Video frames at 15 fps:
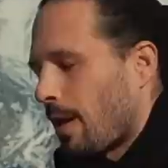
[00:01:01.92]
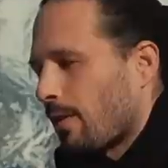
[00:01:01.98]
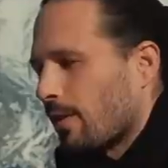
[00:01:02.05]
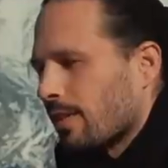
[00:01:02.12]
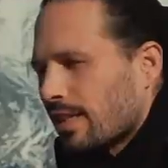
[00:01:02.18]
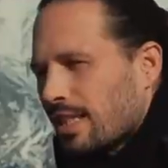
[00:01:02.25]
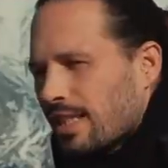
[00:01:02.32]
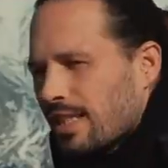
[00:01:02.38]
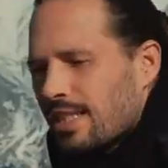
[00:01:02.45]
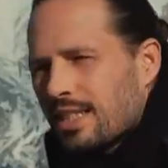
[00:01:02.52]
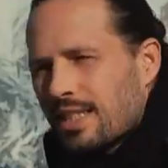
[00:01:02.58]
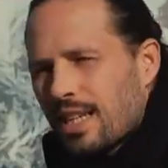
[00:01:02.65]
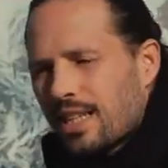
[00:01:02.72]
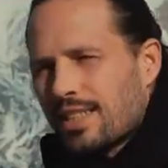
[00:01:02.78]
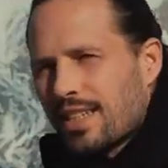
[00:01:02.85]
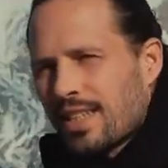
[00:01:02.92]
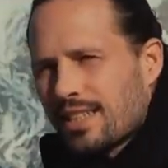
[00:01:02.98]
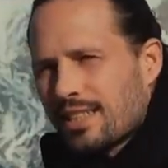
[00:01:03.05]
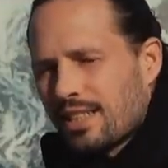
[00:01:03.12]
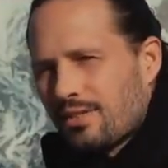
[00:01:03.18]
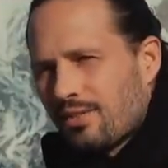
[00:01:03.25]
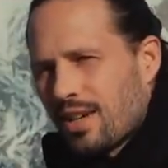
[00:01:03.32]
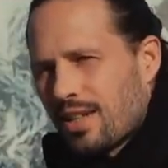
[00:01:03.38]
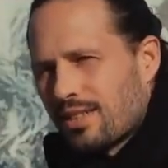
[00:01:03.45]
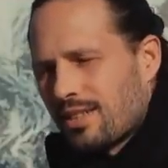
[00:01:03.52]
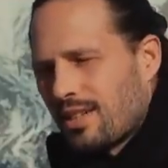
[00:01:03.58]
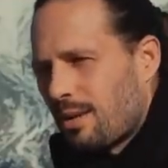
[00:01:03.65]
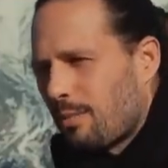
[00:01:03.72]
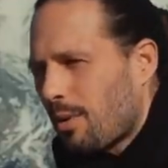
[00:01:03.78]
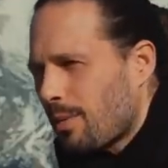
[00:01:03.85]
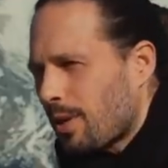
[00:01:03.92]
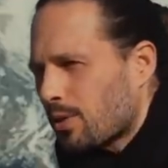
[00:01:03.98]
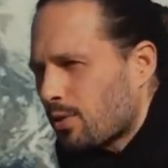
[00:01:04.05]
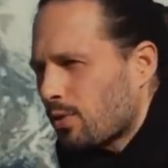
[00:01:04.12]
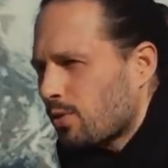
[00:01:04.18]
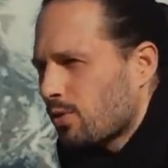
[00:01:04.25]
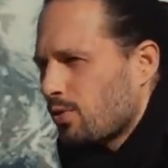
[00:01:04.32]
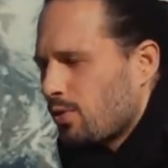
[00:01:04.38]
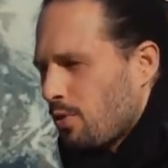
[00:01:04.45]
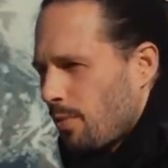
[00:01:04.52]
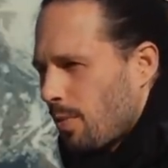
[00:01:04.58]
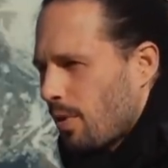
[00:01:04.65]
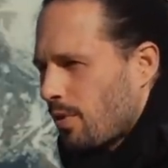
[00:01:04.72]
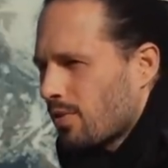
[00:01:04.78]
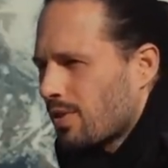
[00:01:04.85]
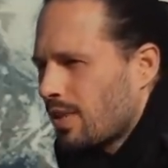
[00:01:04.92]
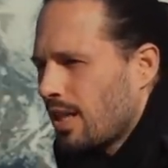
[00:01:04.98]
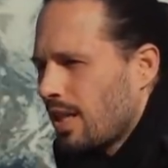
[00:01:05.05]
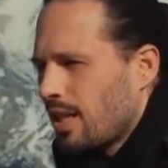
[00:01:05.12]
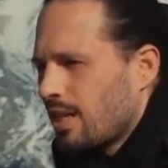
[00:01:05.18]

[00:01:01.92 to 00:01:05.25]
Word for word: Alors, qu'est-ce qui se cache derrière cette phrase La première chose, je pense,